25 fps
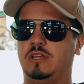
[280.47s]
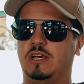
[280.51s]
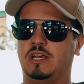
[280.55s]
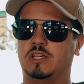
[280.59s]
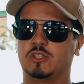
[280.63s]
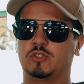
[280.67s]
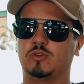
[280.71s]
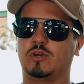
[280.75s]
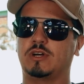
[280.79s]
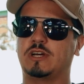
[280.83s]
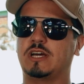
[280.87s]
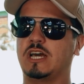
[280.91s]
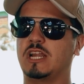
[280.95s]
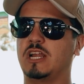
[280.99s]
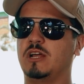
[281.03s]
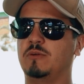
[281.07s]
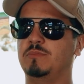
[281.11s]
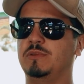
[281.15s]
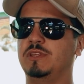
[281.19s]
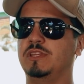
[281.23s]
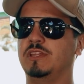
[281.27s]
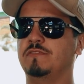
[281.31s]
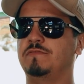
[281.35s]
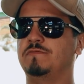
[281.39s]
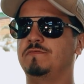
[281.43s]
a sua
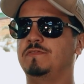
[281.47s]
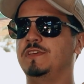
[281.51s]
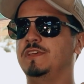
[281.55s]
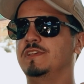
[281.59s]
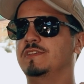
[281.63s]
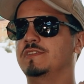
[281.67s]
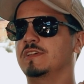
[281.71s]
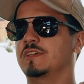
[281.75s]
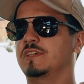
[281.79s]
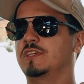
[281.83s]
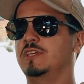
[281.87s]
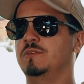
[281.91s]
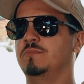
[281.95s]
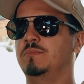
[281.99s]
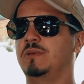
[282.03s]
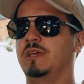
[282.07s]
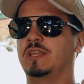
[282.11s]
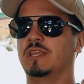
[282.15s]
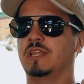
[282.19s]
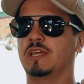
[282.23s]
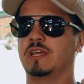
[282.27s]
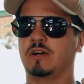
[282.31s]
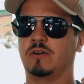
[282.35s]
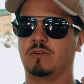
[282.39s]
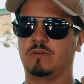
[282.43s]
carabina fixa aqui, bem
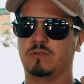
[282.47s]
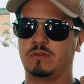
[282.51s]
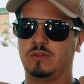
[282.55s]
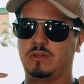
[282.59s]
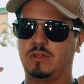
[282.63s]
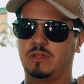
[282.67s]
legal